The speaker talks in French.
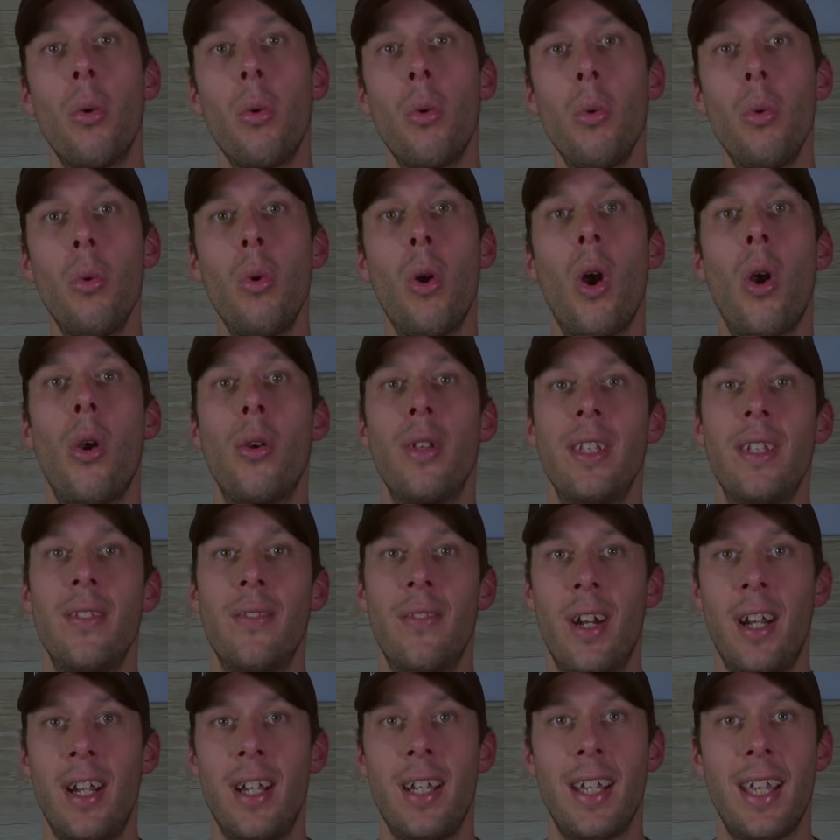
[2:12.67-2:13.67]
où un
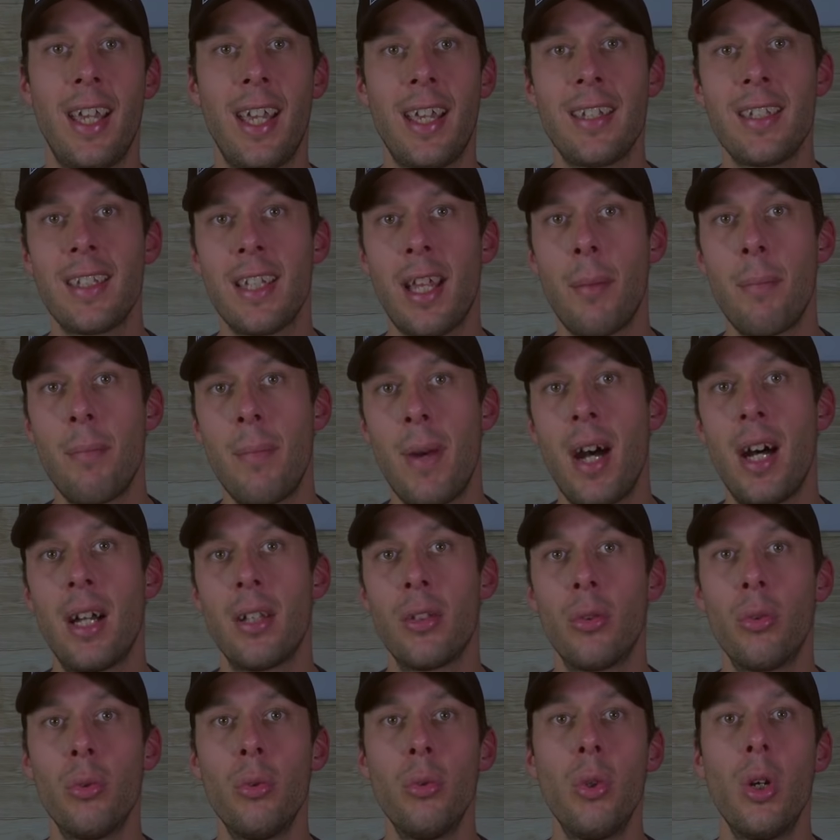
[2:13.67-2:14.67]
hiver extrêmement
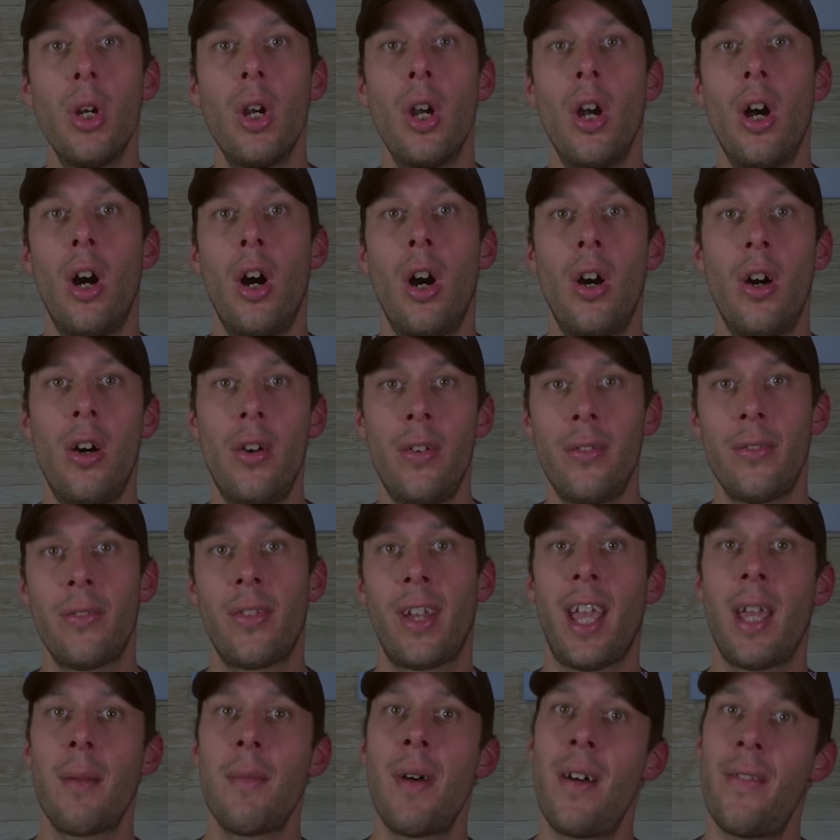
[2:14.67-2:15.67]
doux a
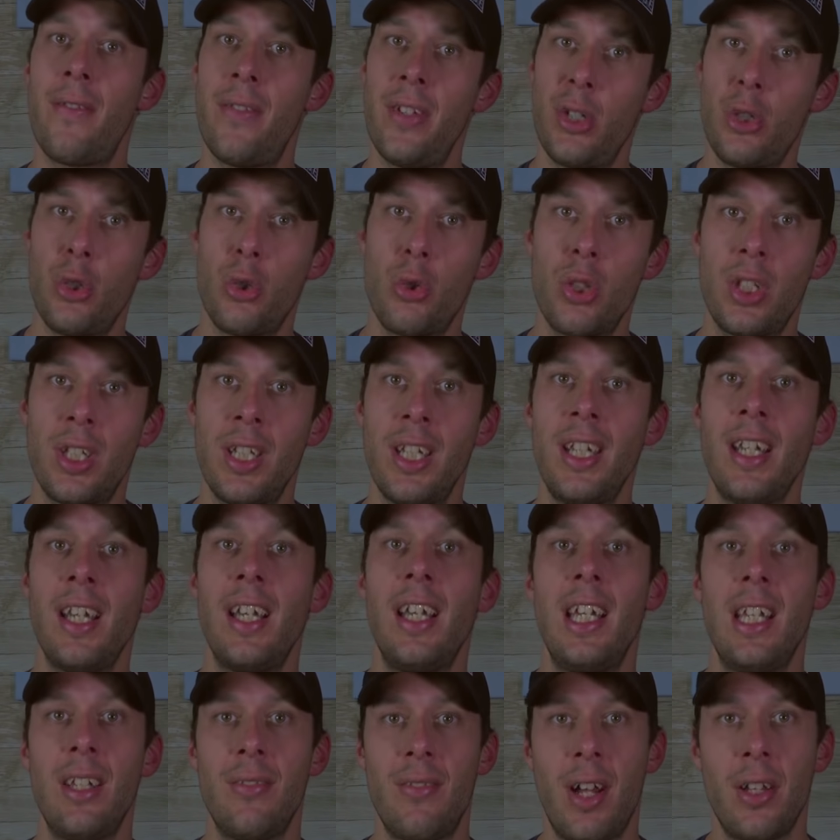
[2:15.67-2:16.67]
vraiment fait chuter
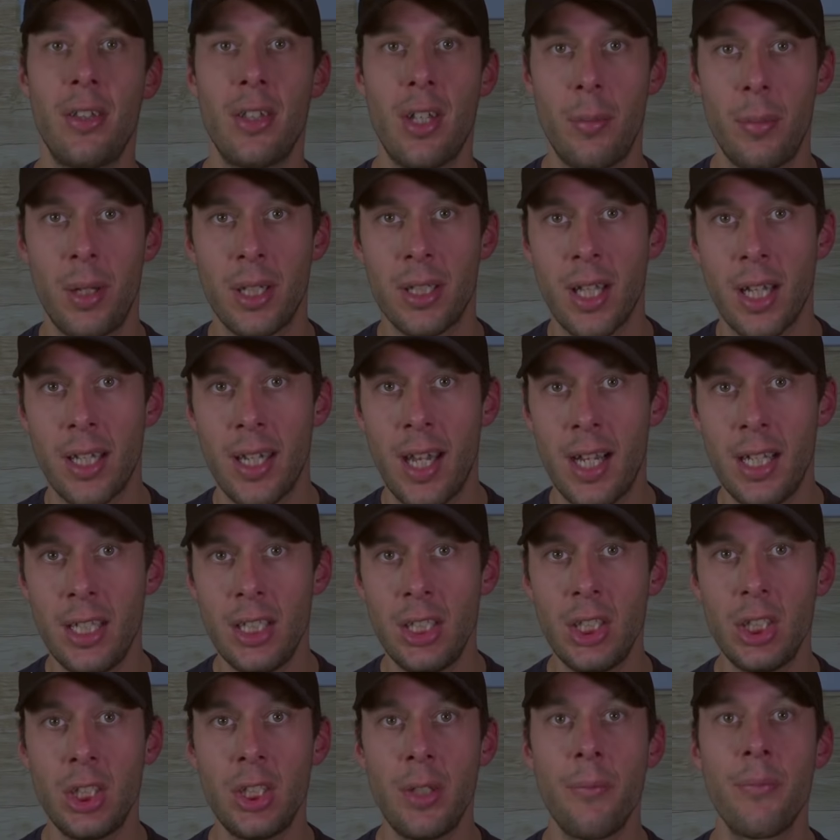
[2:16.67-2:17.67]
les ventes de
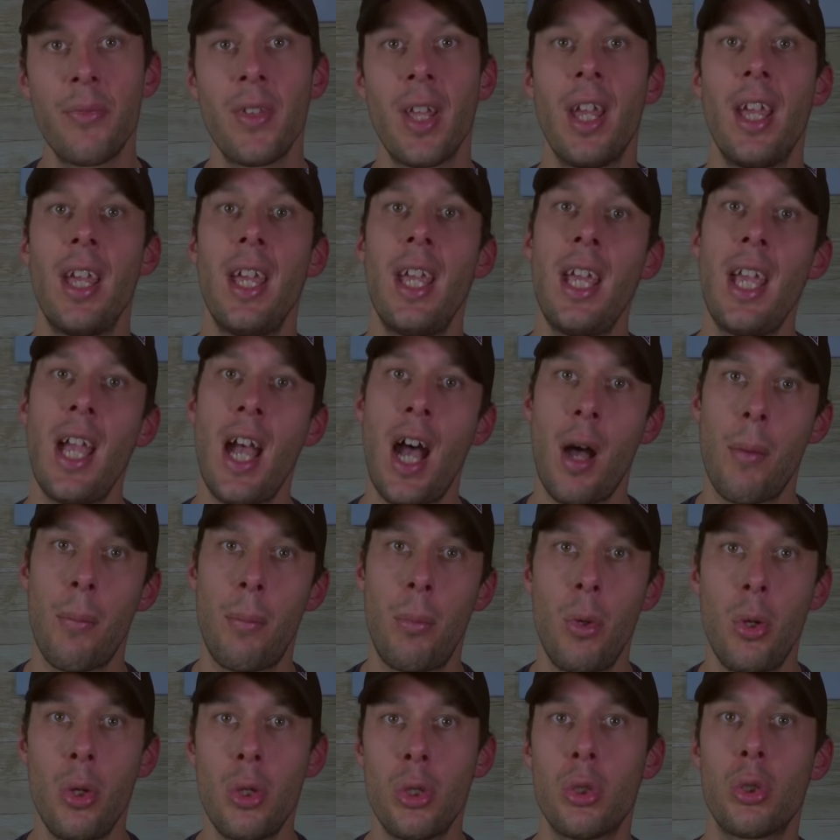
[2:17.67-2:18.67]
motoneige et en
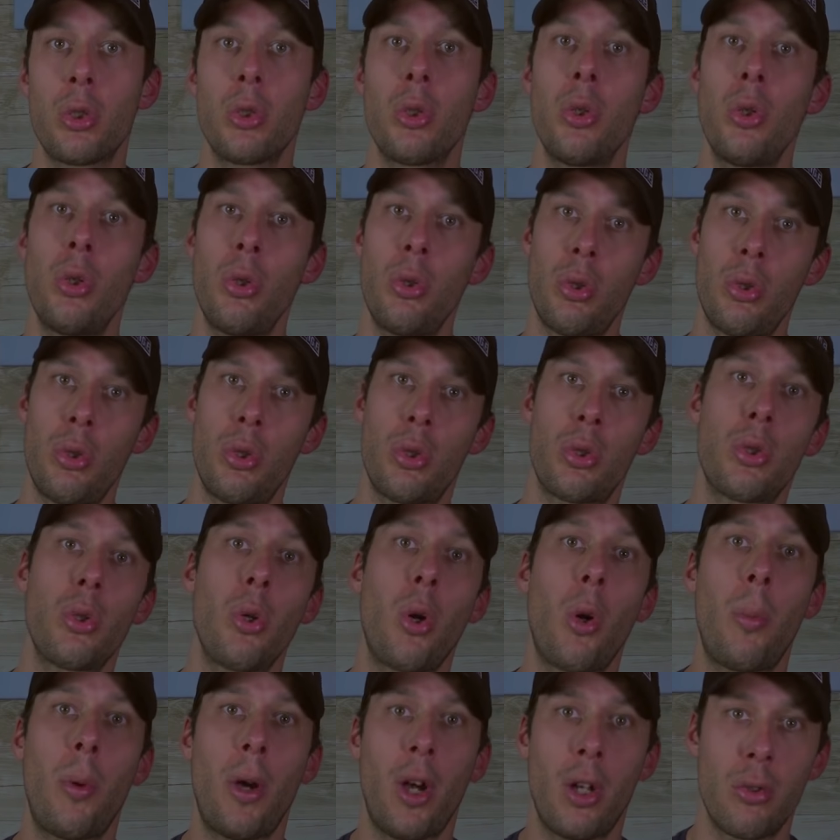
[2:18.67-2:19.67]
plus une
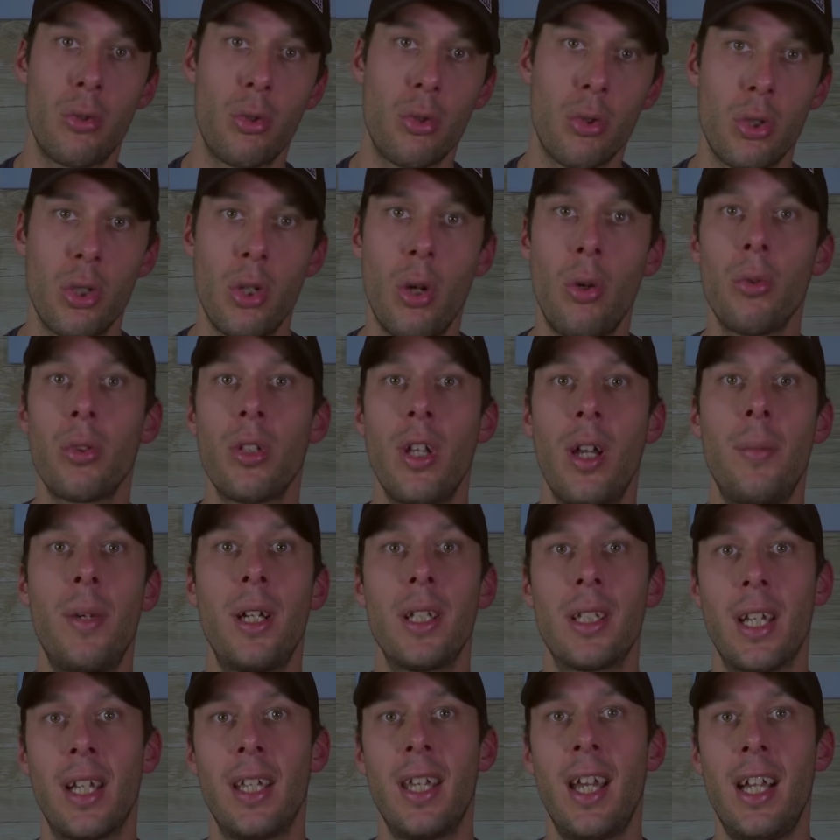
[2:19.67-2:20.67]
surproduction de
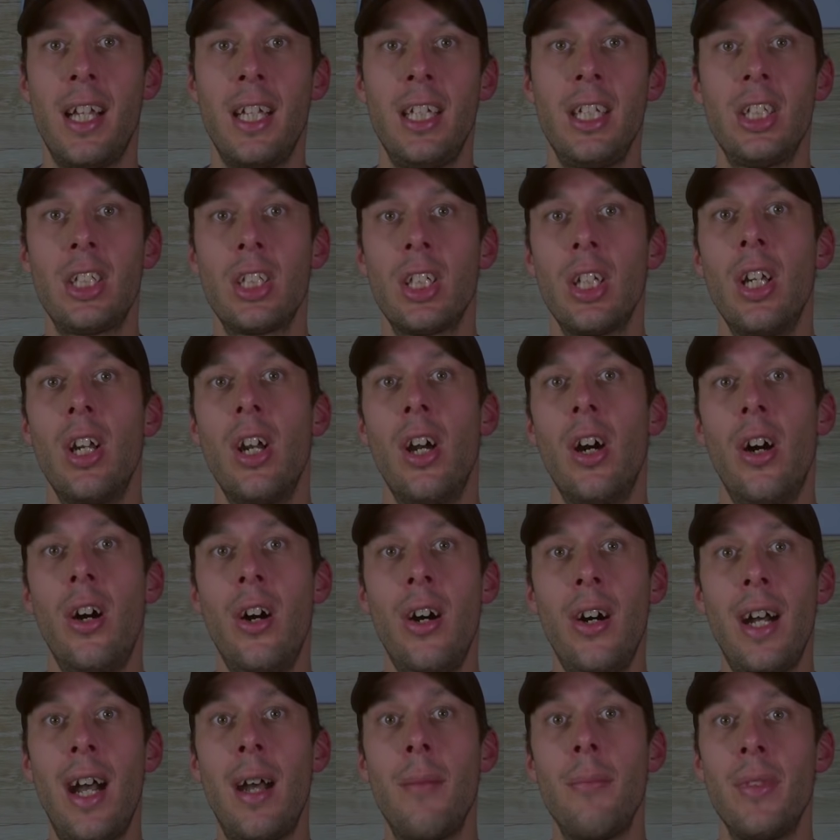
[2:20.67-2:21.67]
motoneige
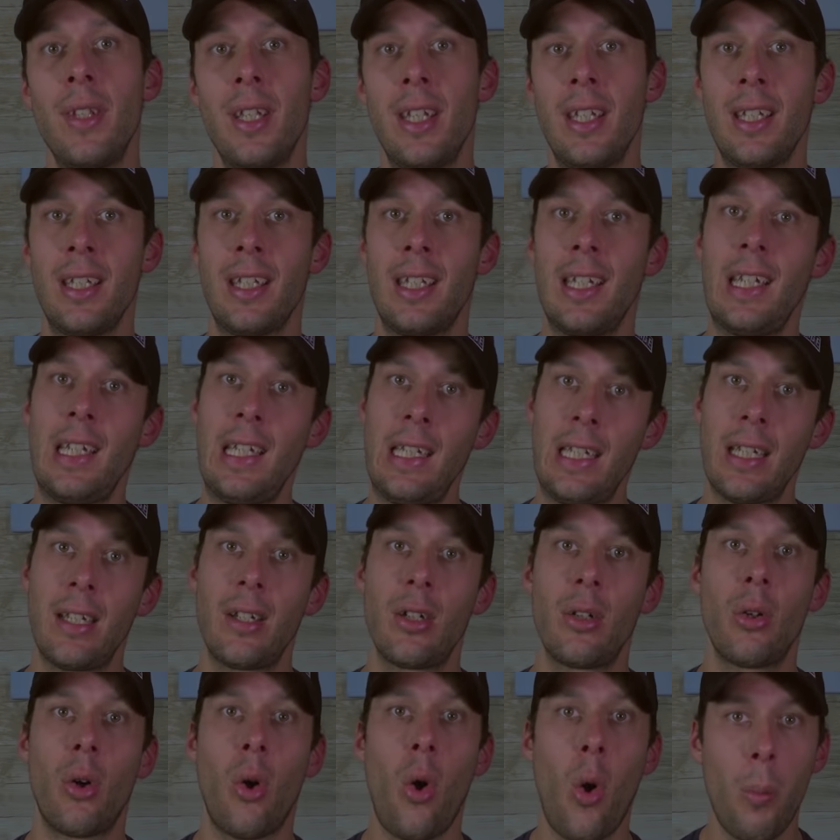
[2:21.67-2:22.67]
a amené des
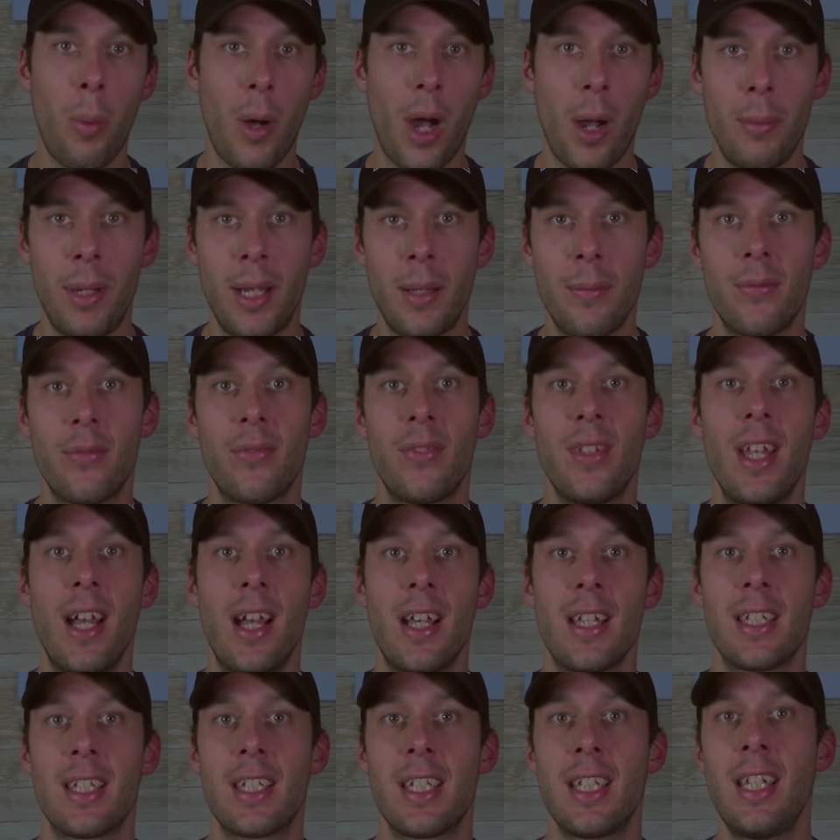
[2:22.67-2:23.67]
gros problèmes
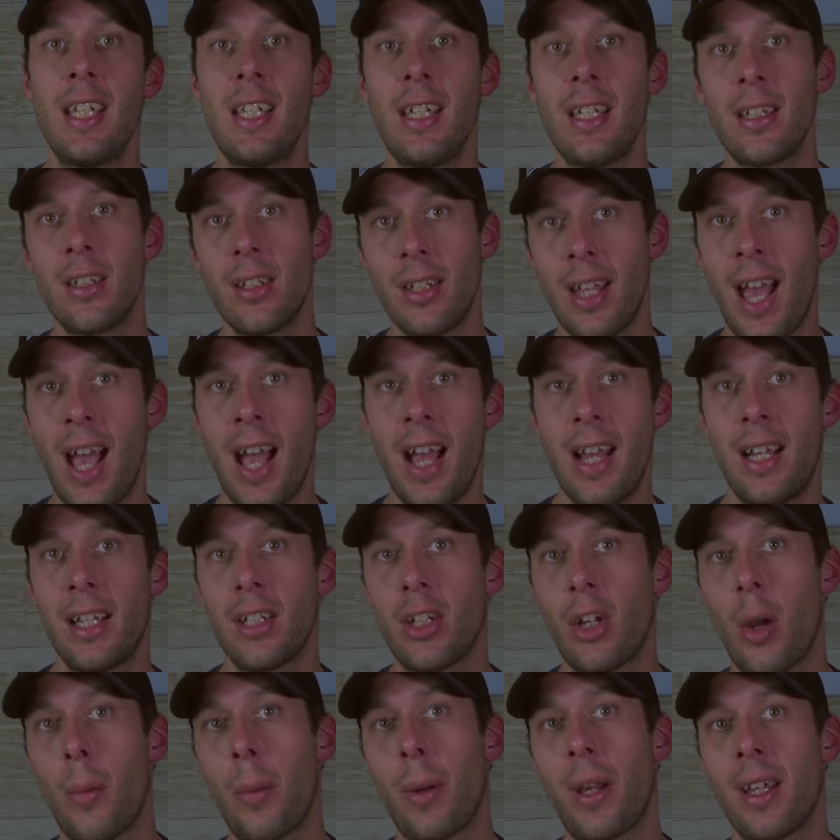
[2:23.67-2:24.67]
financiers à
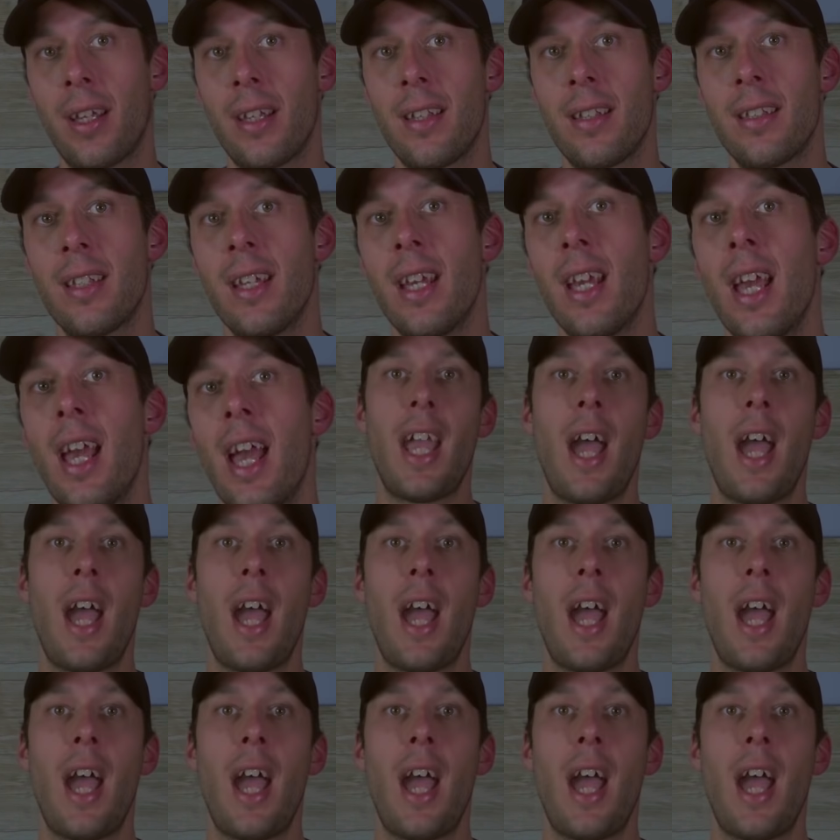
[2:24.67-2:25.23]
l'entreprise.